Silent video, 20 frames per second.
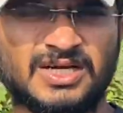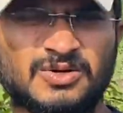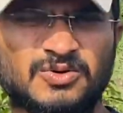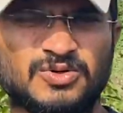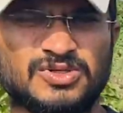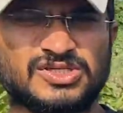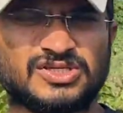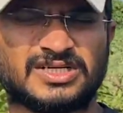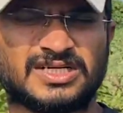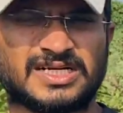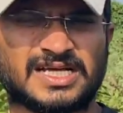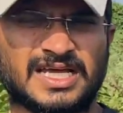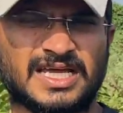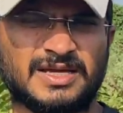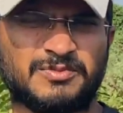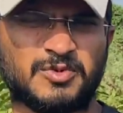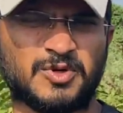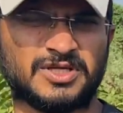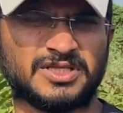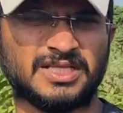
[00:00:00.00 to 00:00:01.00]
కొంచెం డ్రై
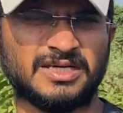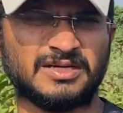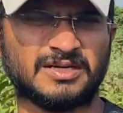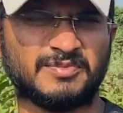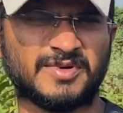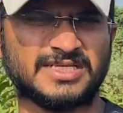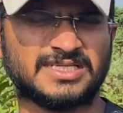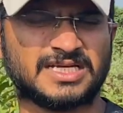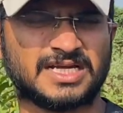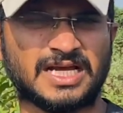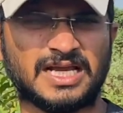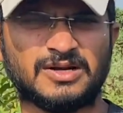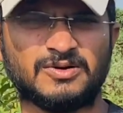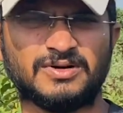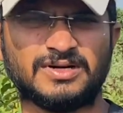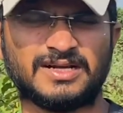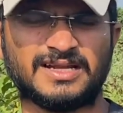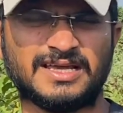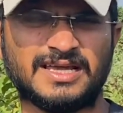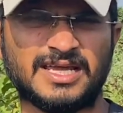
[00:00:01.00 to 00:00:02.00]
అయిపోతే పచ్చికాయలు
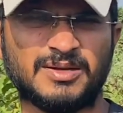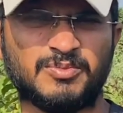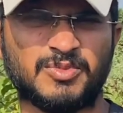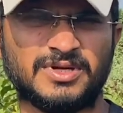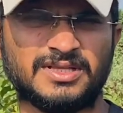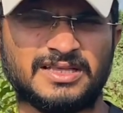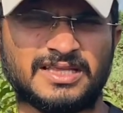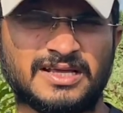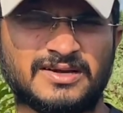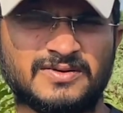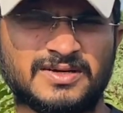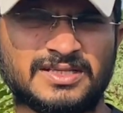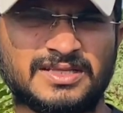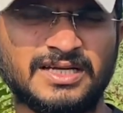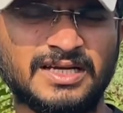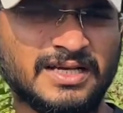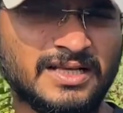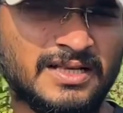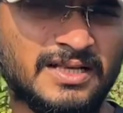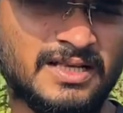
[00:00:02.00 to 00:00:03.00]
కూడా డ్రై అయిపోయిన
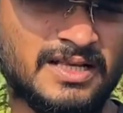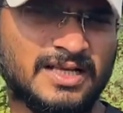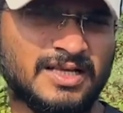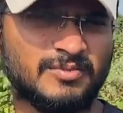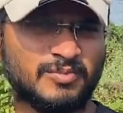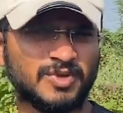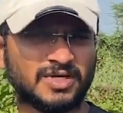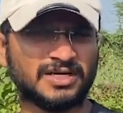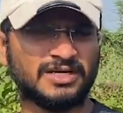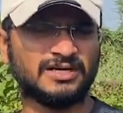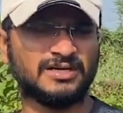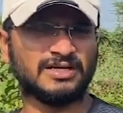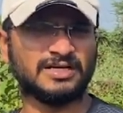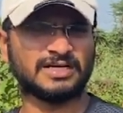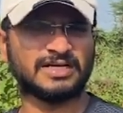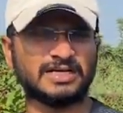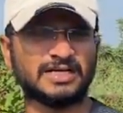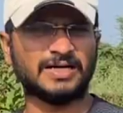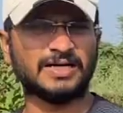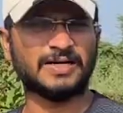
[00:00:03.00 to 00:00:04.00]
తర్వాత మీరు ఇక